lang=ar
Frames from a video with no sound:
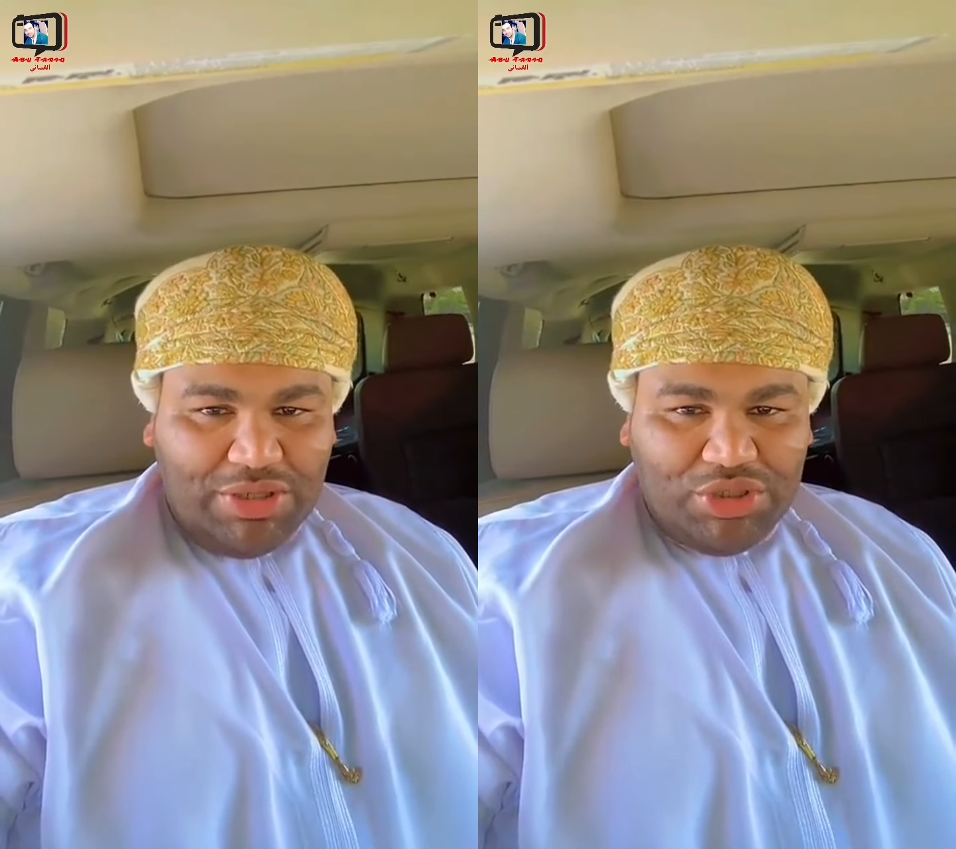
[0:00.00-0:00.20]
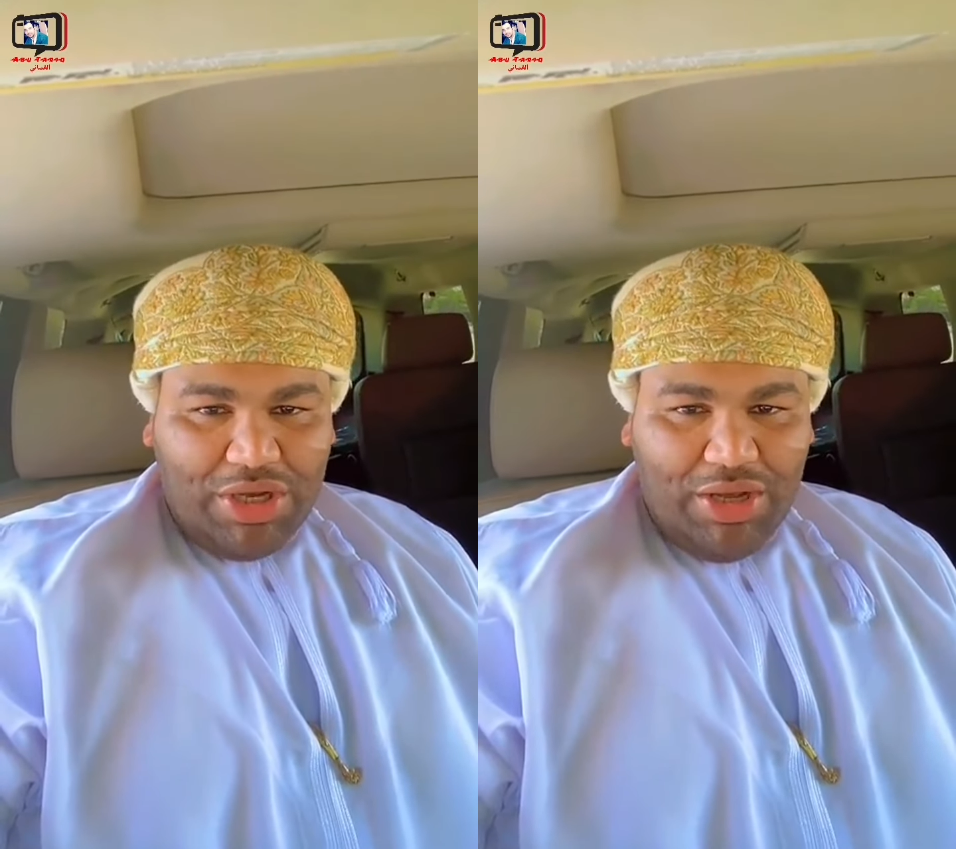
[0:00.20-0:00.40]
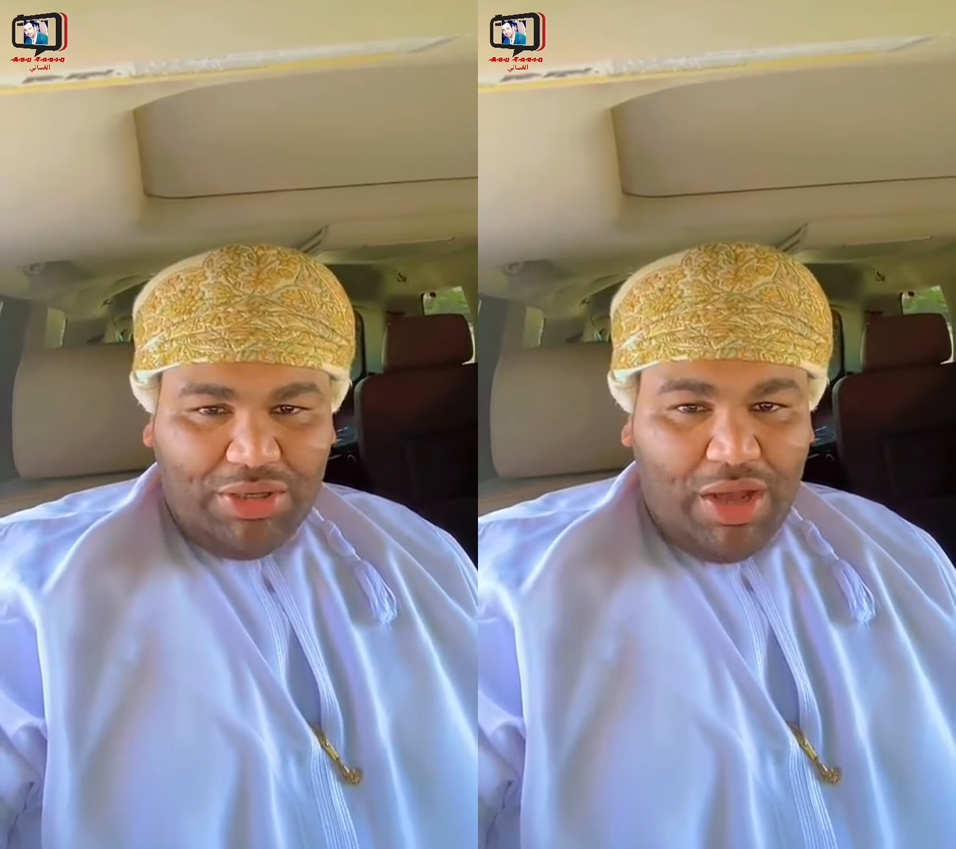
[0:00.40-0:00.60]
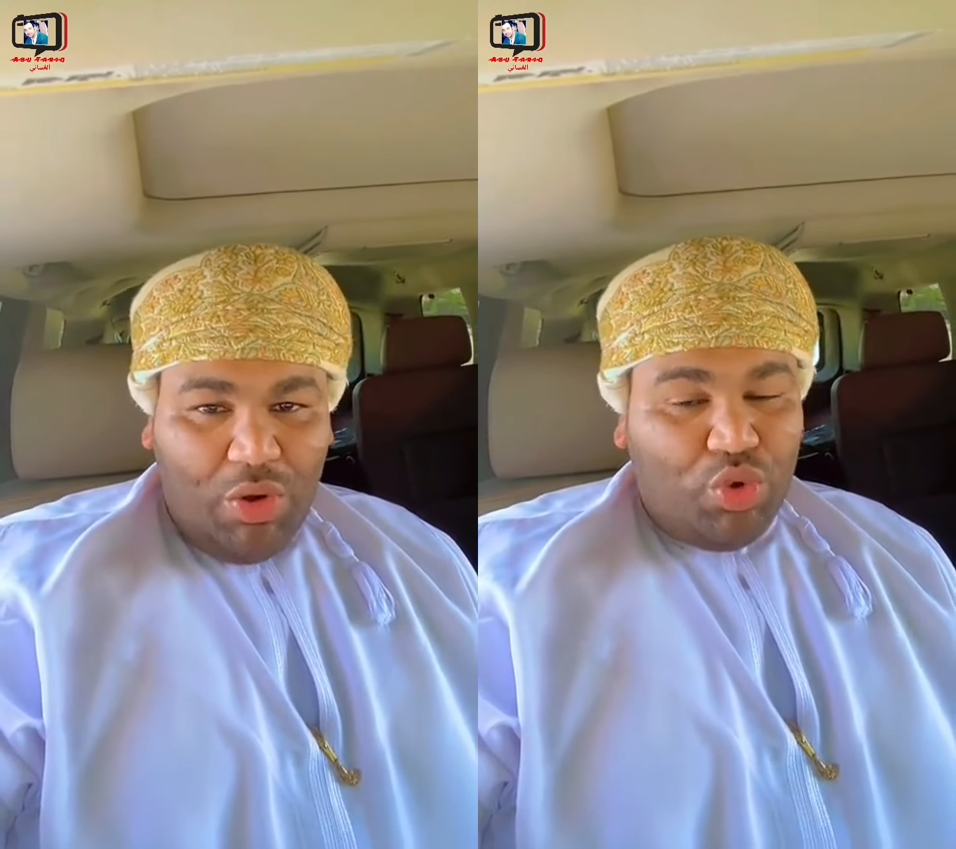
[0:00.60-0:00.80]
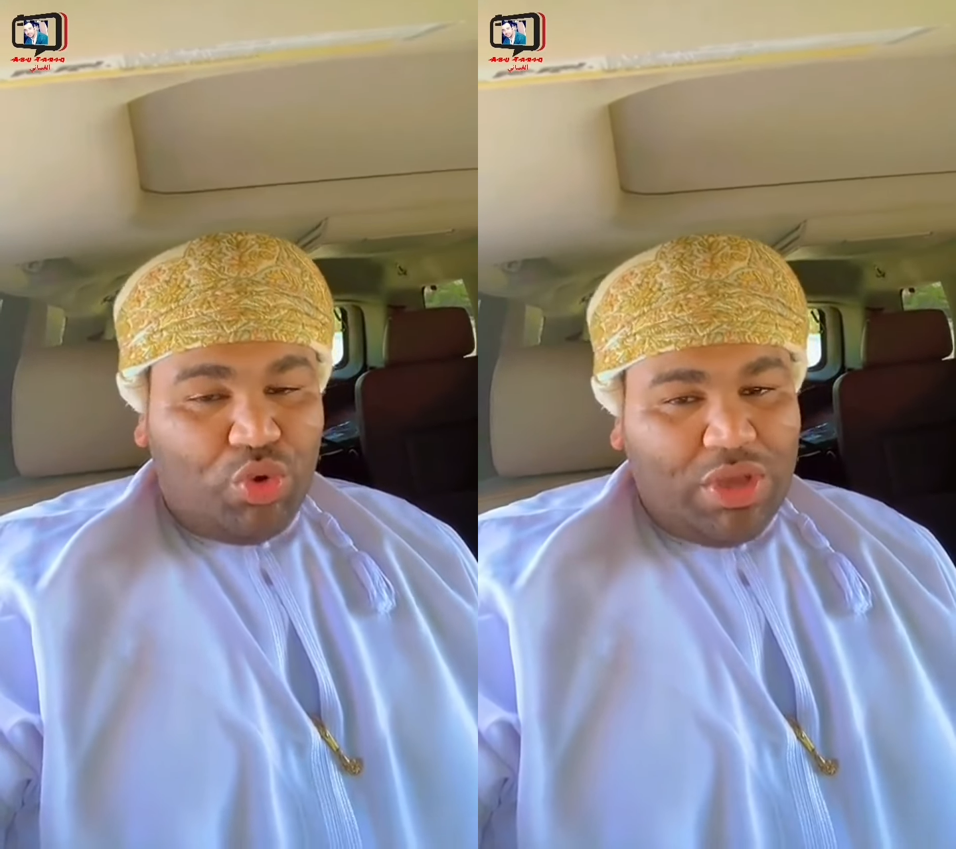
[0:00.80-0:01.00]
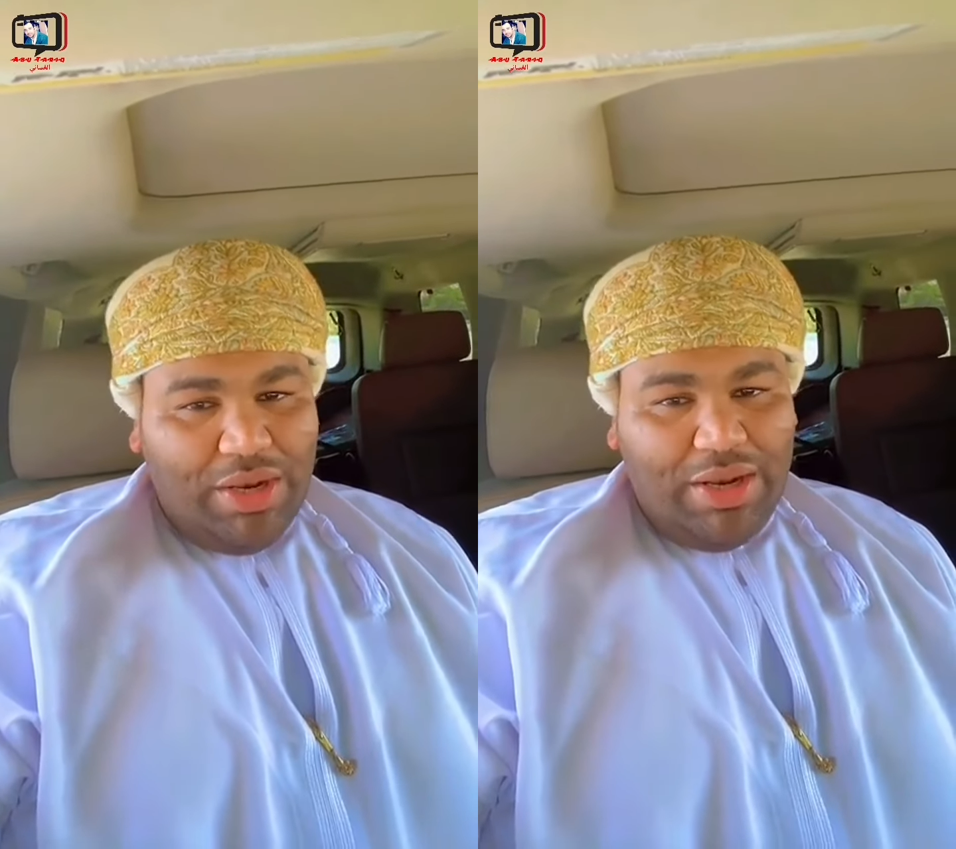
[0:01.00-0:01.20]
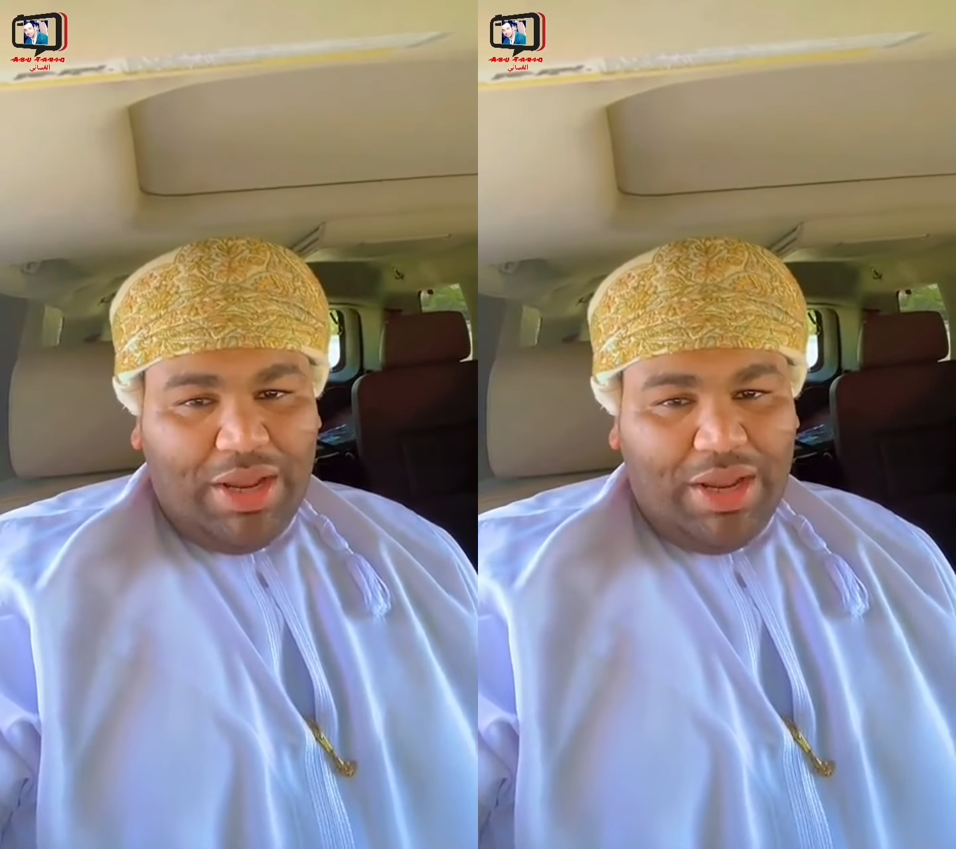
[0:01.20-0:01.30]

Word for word: إن شاء الله ويكلل